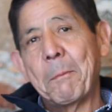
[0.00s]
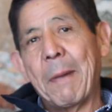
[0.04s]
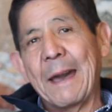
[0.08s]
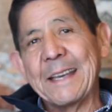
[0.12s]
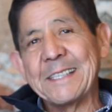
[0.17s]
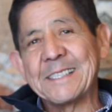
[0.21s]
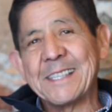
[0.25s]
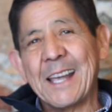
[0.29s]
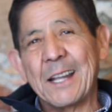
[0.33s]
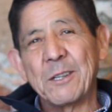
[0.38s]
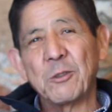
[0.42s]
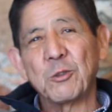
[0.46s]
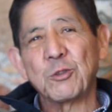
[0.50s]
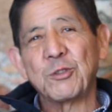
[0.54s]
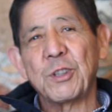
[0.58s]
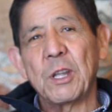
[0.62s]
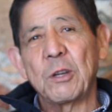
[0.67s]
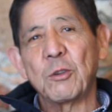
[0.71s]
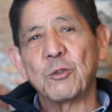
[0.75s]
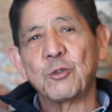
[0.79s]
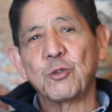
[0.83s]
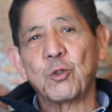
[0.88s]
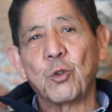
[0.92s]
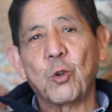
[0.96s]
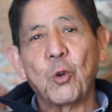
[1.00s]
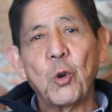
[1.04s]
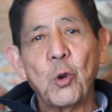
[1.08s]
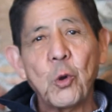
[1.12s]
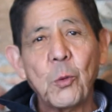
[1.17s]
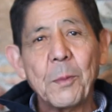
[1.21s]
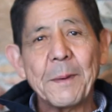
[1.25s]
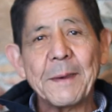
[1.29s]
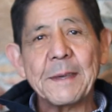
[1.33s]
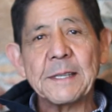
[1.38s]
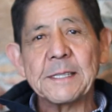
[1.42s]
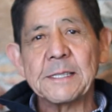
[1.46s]
paisanos de los
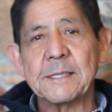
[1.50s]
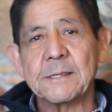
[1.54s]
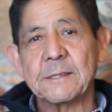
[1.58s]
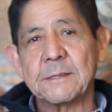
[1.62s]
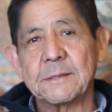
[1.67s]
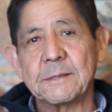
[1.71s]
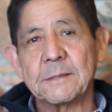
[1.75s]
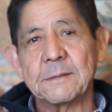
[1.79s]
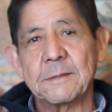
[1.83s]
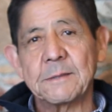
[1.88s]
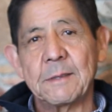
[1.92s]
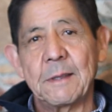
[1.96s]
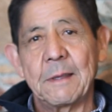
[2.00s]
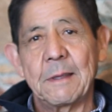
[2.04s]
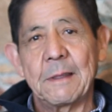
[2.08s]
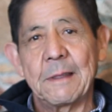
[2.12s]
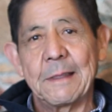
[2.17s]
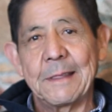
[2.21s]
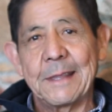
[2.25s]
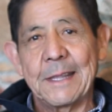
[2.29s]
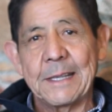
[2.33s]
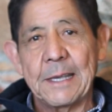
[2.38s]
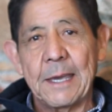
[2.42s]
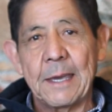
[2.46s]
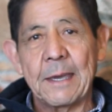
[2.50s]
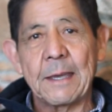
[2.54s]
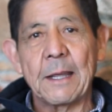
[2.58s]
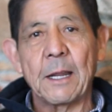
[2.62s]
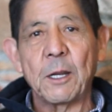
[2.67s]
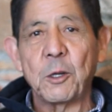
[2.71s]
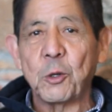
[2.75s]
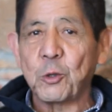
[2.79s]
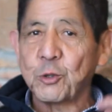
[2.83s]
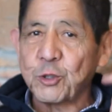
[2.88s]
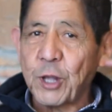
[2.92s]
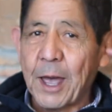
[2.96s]
clubes
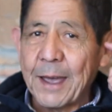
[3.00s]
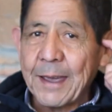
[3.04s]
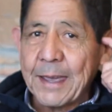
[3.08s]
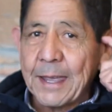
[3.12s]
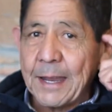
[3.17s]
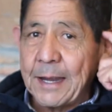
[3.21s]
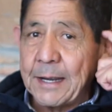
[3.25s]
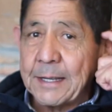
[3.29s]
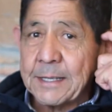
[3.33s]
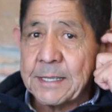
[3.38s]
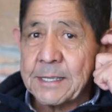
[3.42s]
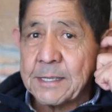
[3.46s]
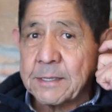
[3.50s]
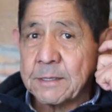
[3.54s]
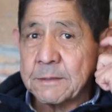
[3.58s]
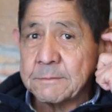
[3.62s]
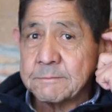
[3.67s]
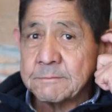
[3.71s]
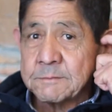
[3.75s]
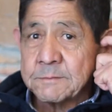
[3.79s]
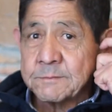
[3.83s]
de Los Ángeles,